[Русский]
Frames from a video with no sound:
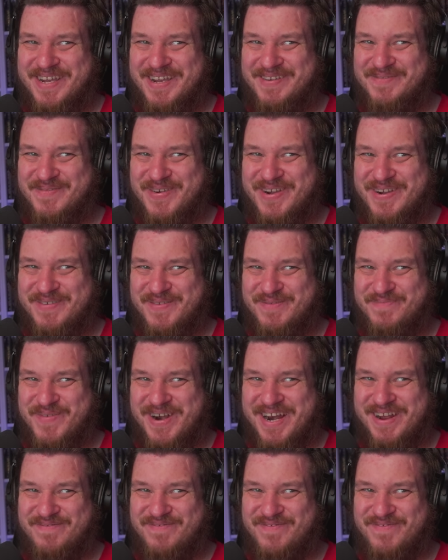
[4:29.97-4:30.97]
мы ему, его
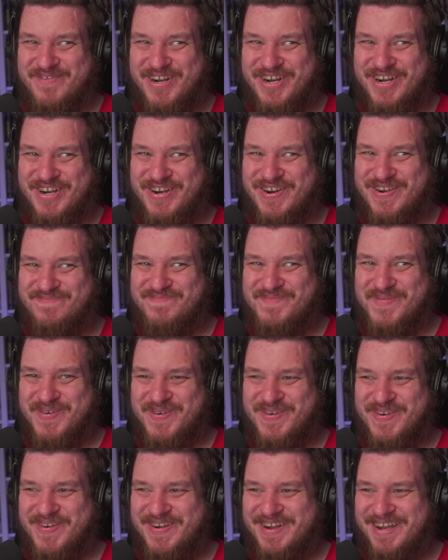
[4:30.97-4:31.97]
прям в жопу.
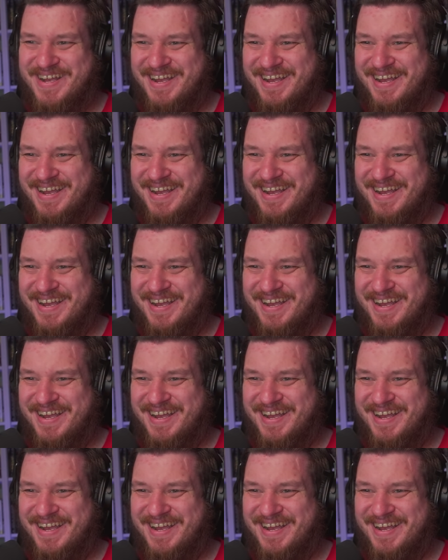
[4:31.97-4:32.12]
А